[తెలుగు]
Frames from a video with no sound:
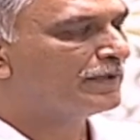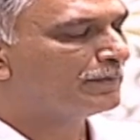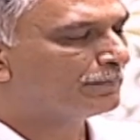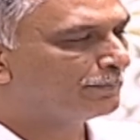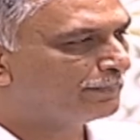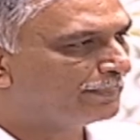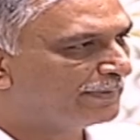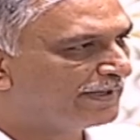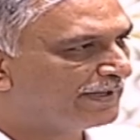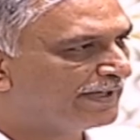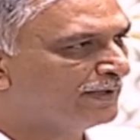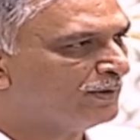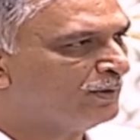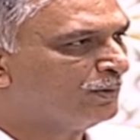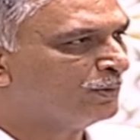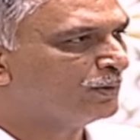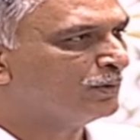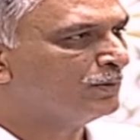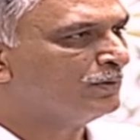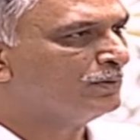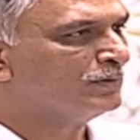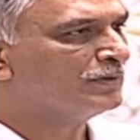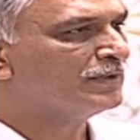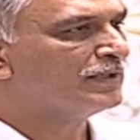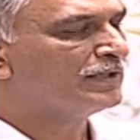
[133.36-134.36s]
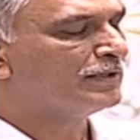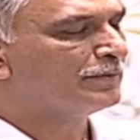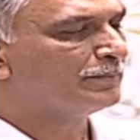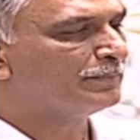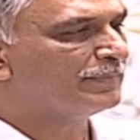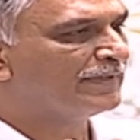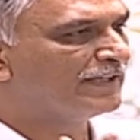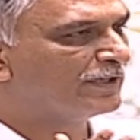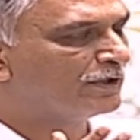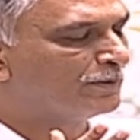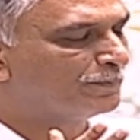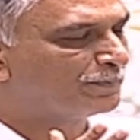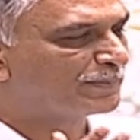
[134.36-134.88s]
మీరు
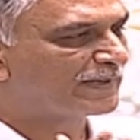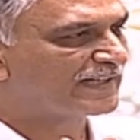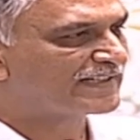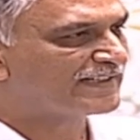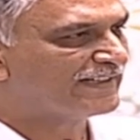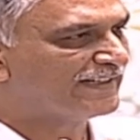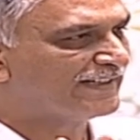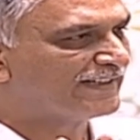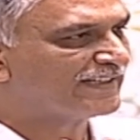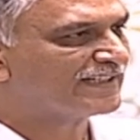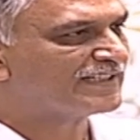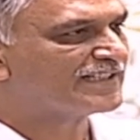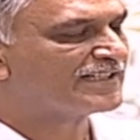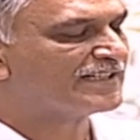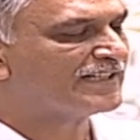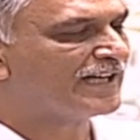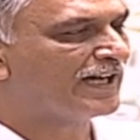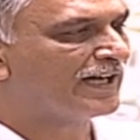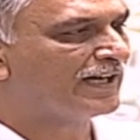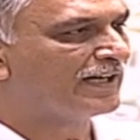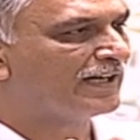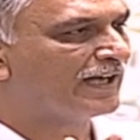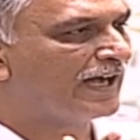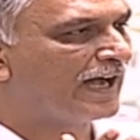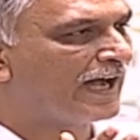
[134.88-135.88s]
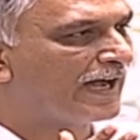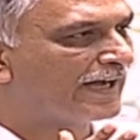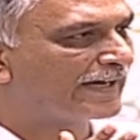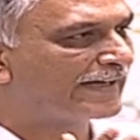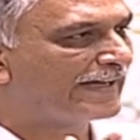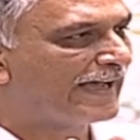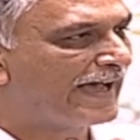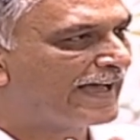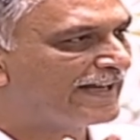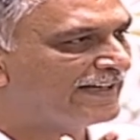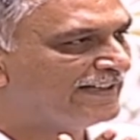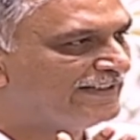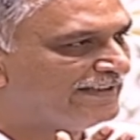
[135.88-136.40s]
మీరు ప్రజలకిచ్చిన ఆ
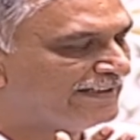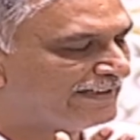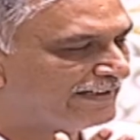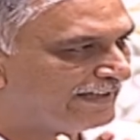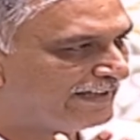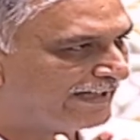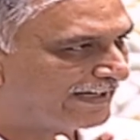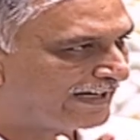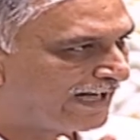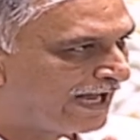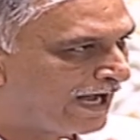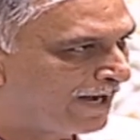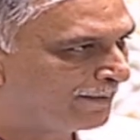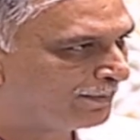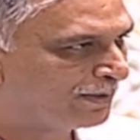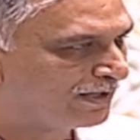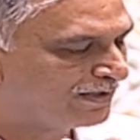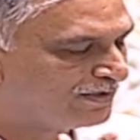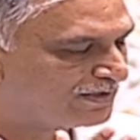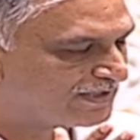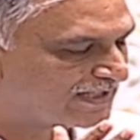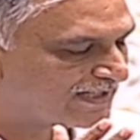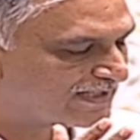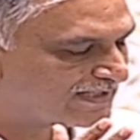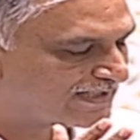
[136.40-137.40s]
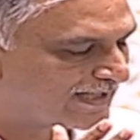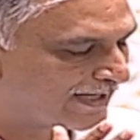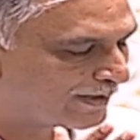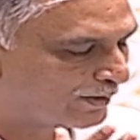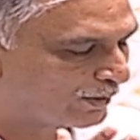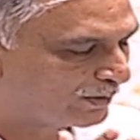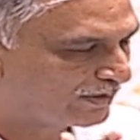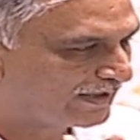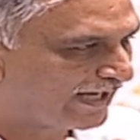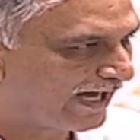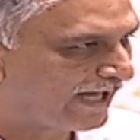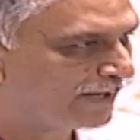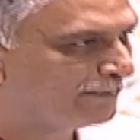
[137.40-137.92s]
గ్యారంటీలు ఎలా అమలు చేస్తారో
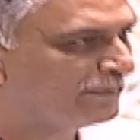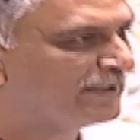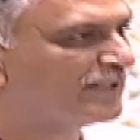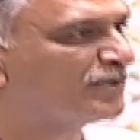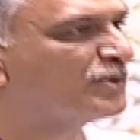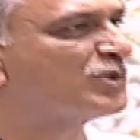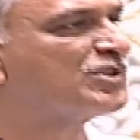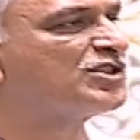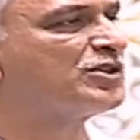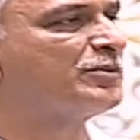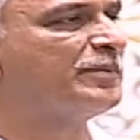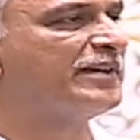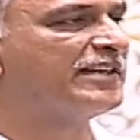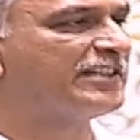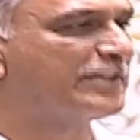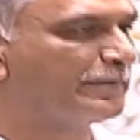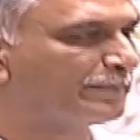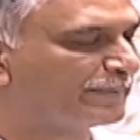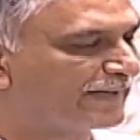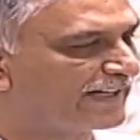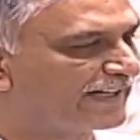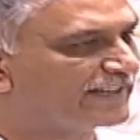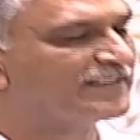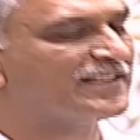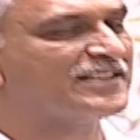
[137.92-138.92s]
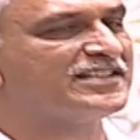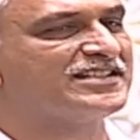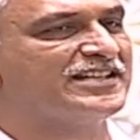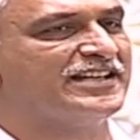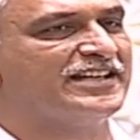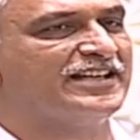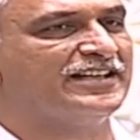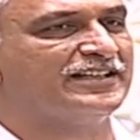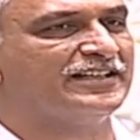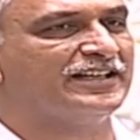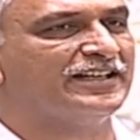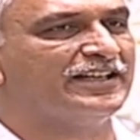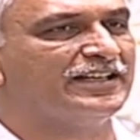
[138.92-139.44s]
దాని మీద దృష్టి పెట్టే ప్రయత్నం
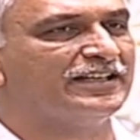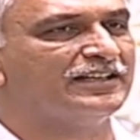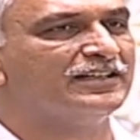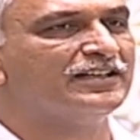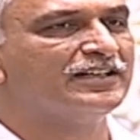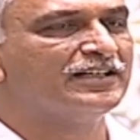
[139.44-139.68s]
చేయండి